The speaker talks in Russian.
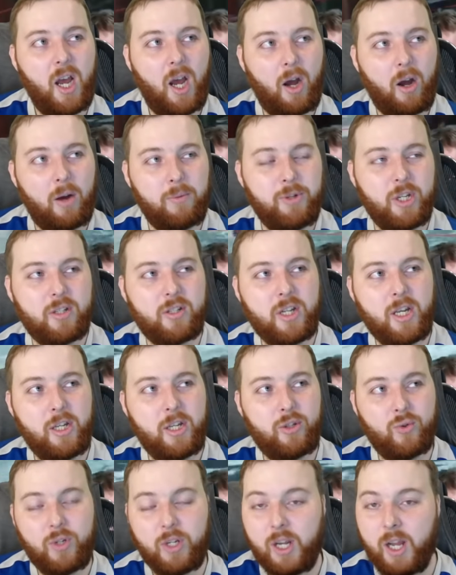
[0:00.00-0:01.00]
А вообще,
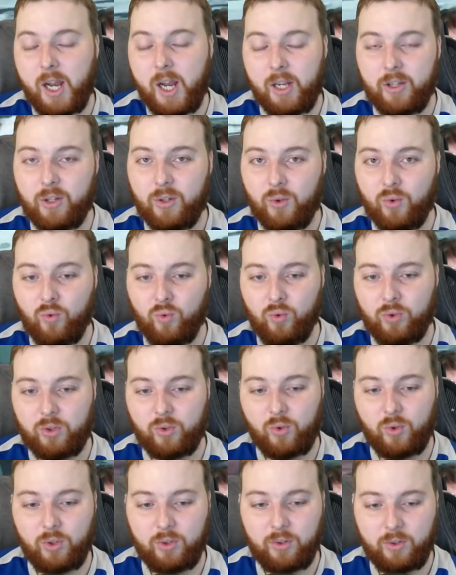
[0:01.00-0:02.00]
знаете, уникальный лут,
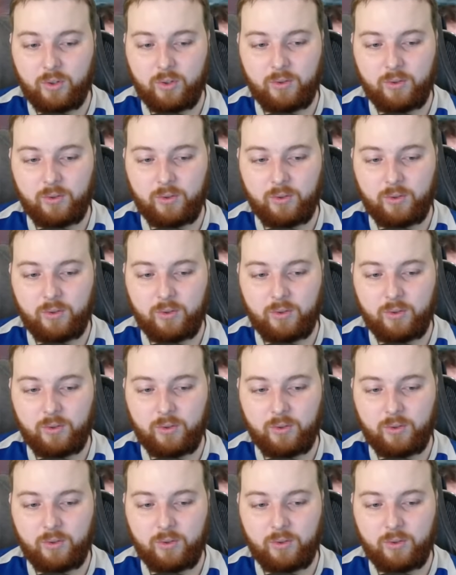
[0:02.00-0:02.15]
он,